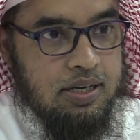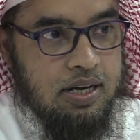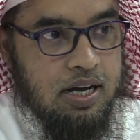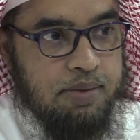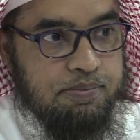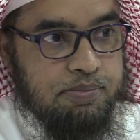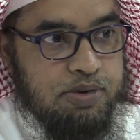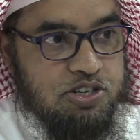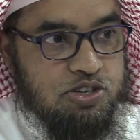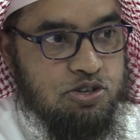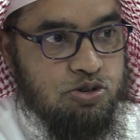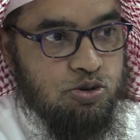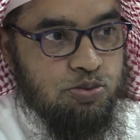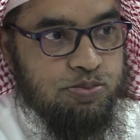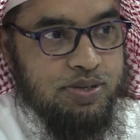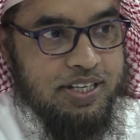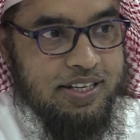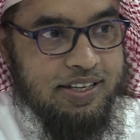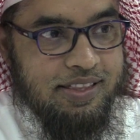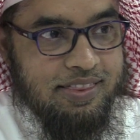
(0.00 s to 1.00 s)
का
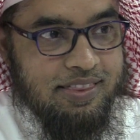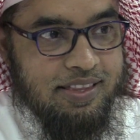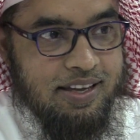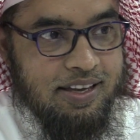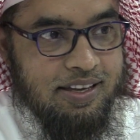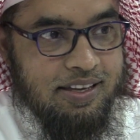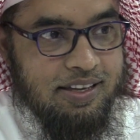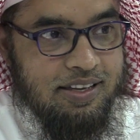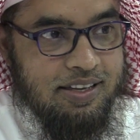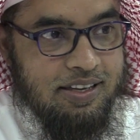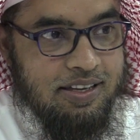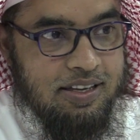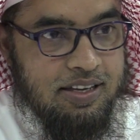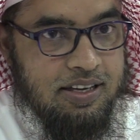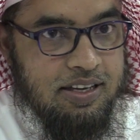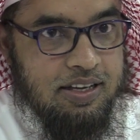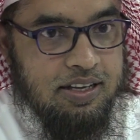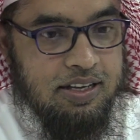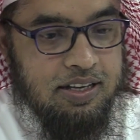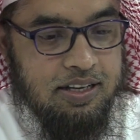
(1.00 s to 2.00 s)
मशरूब निकलता
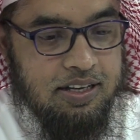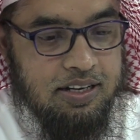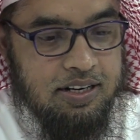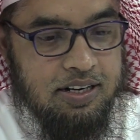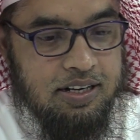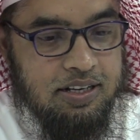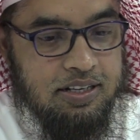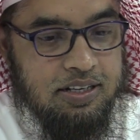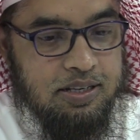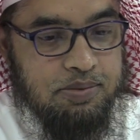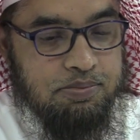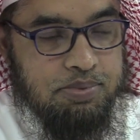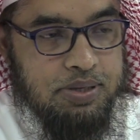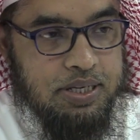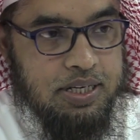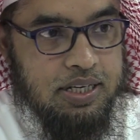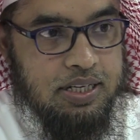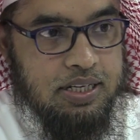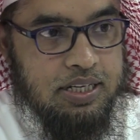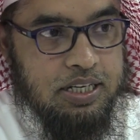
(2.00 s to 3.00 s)
है रंग
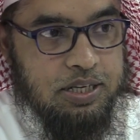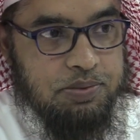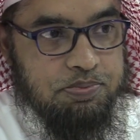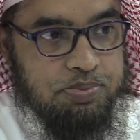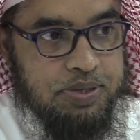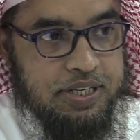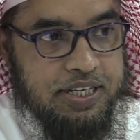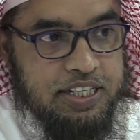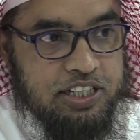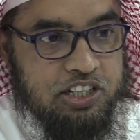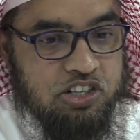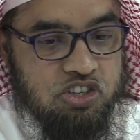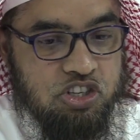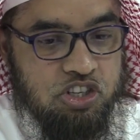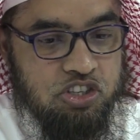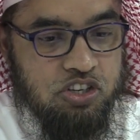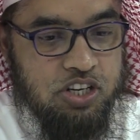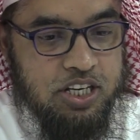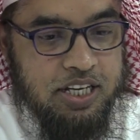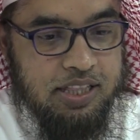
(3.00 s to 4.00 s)
बिरंग की पीने की
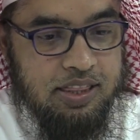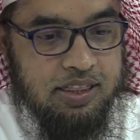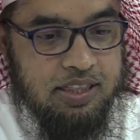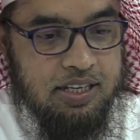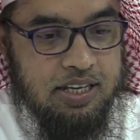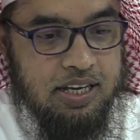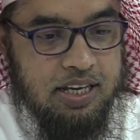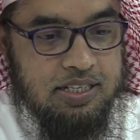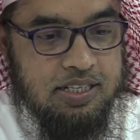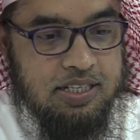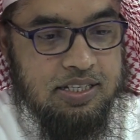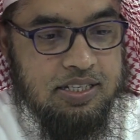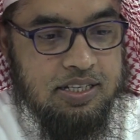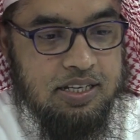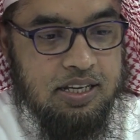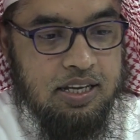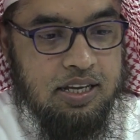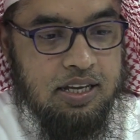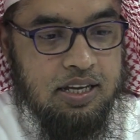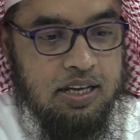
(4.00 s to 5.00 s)
चीज़ निकलती है
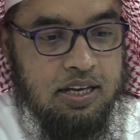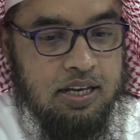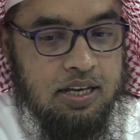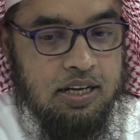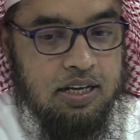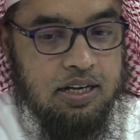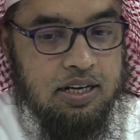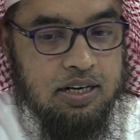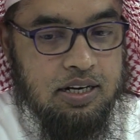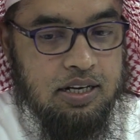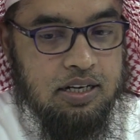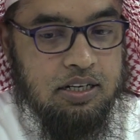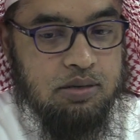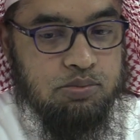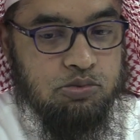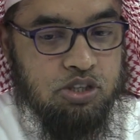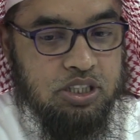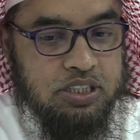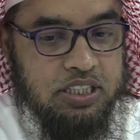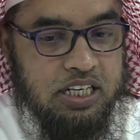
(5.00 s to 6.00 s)
जिसके रंग
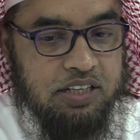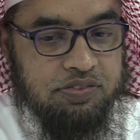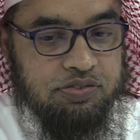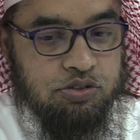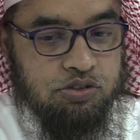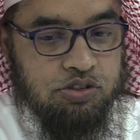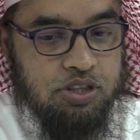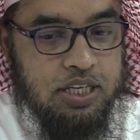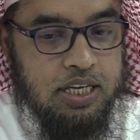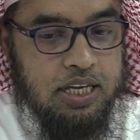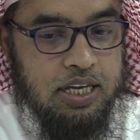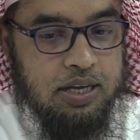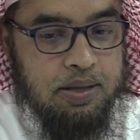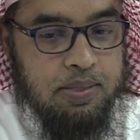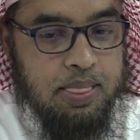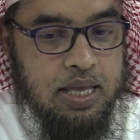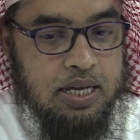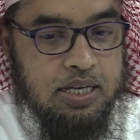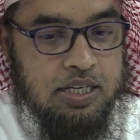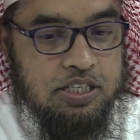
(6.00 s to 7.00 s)
मुख्तलिफ होते हैं
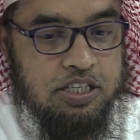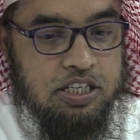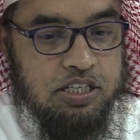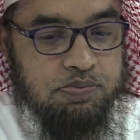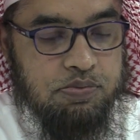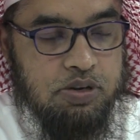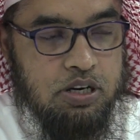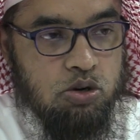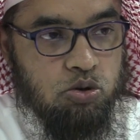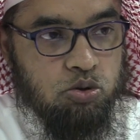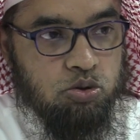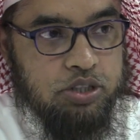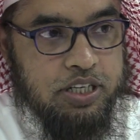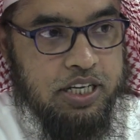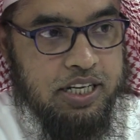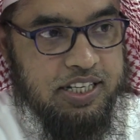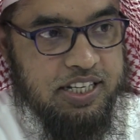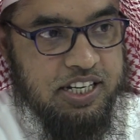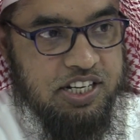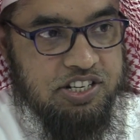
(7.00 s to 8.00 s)
जिसमें लोगों
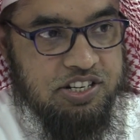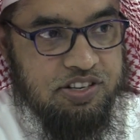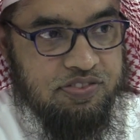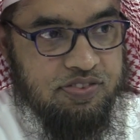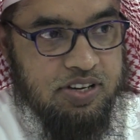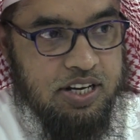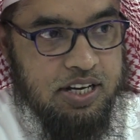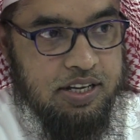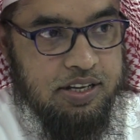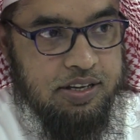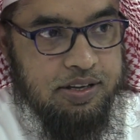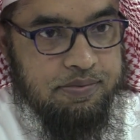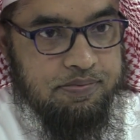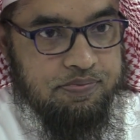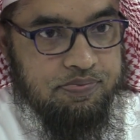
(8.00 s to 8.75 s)
के लिए शिफा है